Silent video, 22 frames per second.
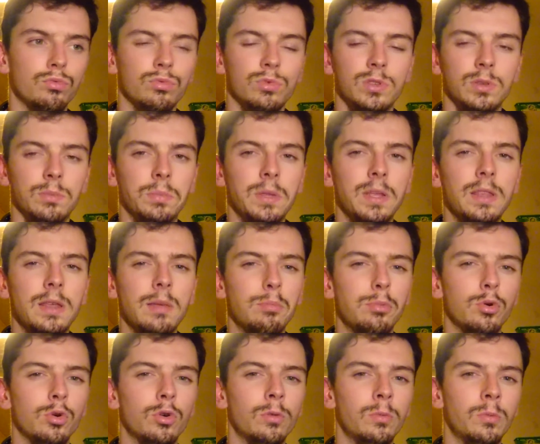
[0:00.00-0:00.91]
C'est peut-être un
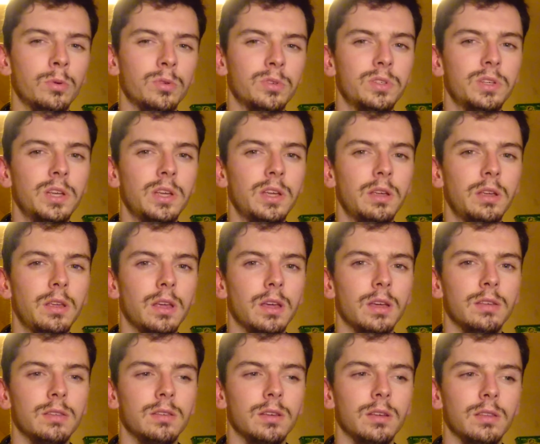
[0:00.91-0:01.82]
peu romancé, qu'il y
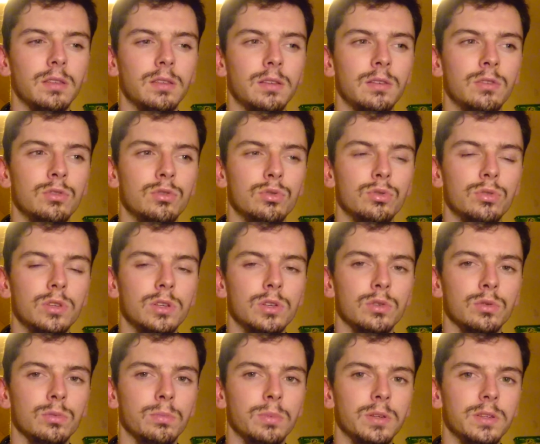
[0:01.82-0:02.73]
a certaines choses qui
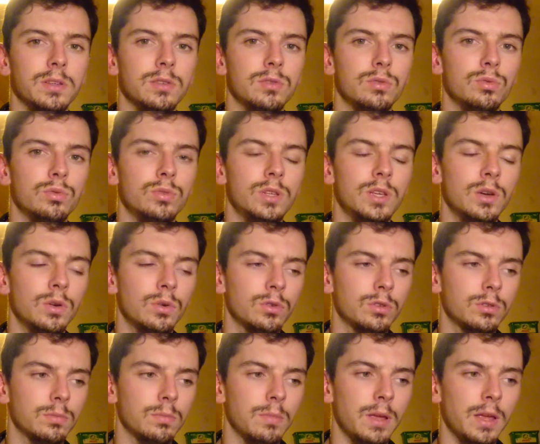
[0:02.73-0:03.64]
sont passées sous
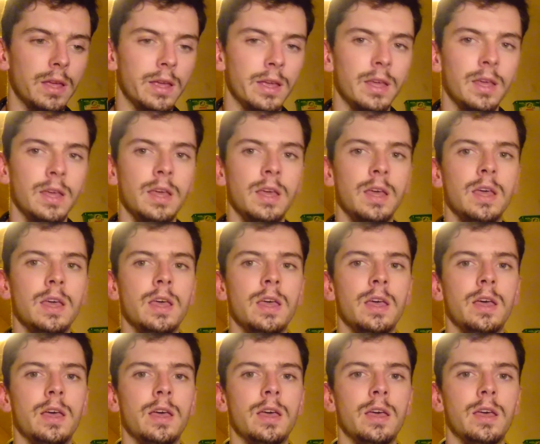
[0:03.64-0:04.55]
silence, mais
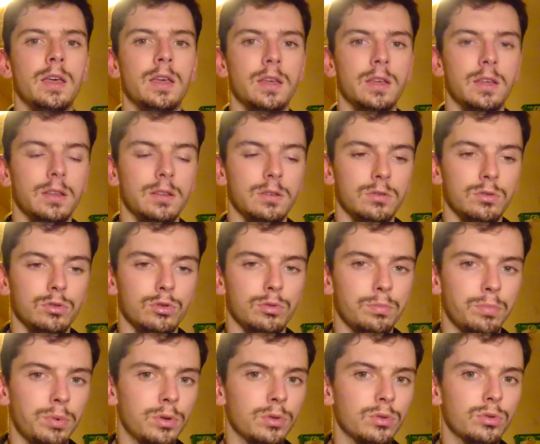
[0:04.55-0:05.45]
je
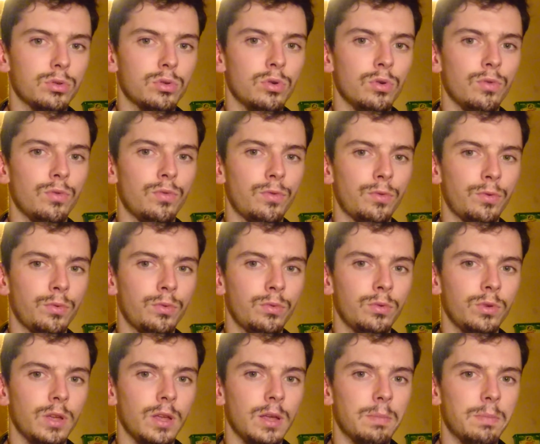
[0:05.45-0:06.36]
pense que le
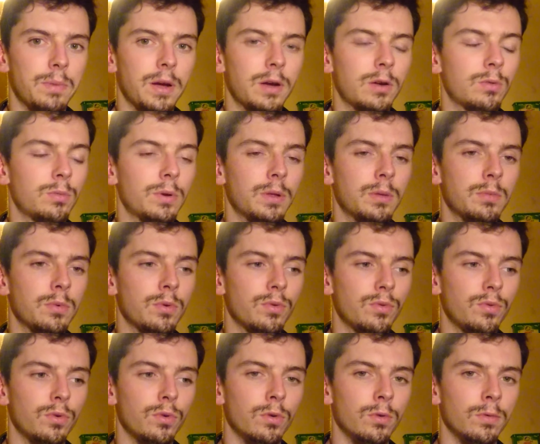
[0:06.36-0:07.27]
fond n'est pas complètement
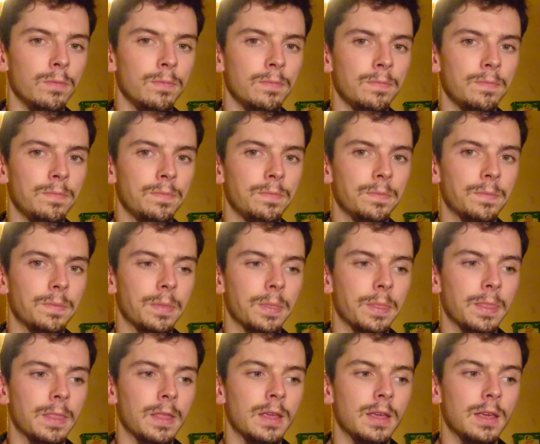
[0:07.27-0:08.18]
faux.
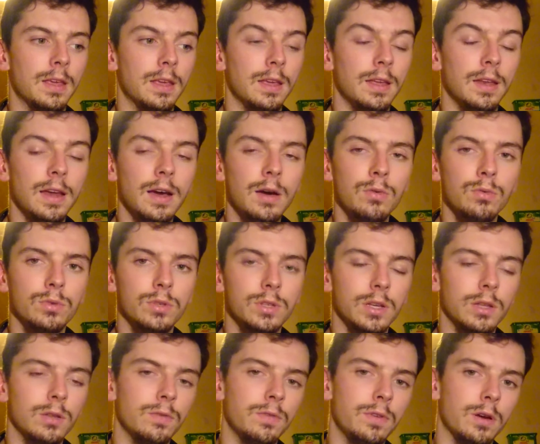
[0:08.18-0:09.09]
Et là où
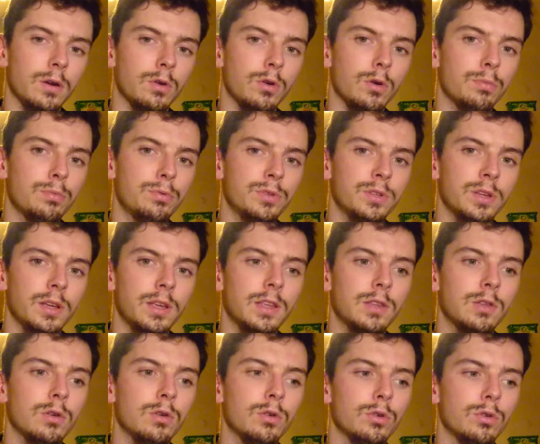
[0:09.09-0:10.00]
ça devient encore plus
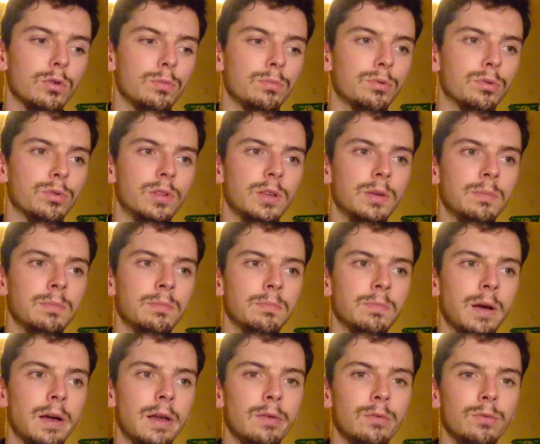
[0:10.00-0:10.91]
inquiétant que pour des
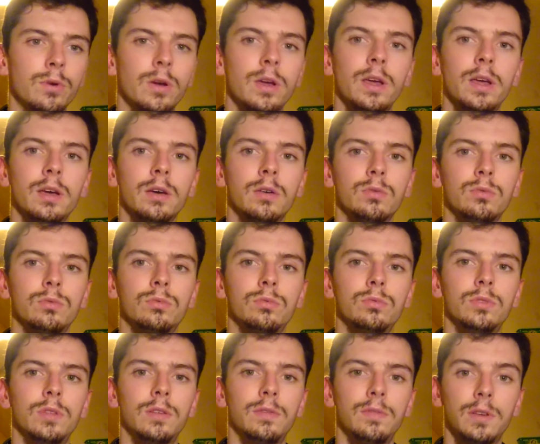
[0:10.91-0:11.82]
malwares ou
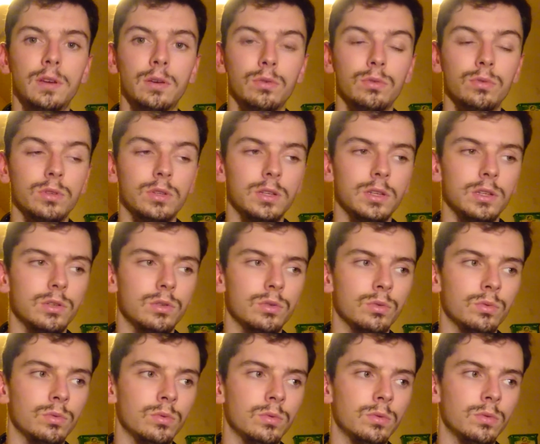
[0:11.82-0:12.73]
des virus qui
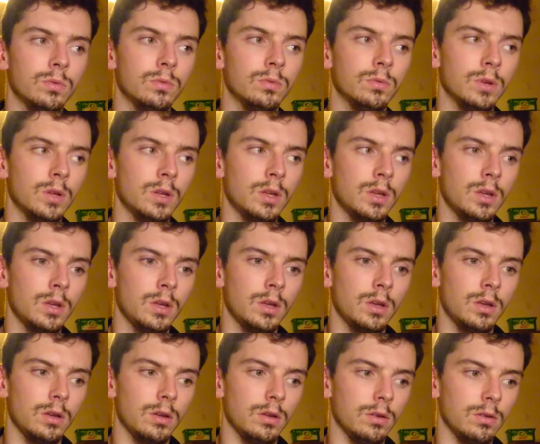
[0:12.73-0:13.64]
sont
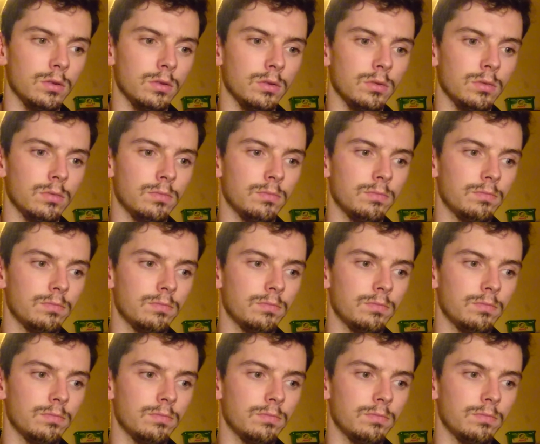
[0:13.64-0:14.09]
euh,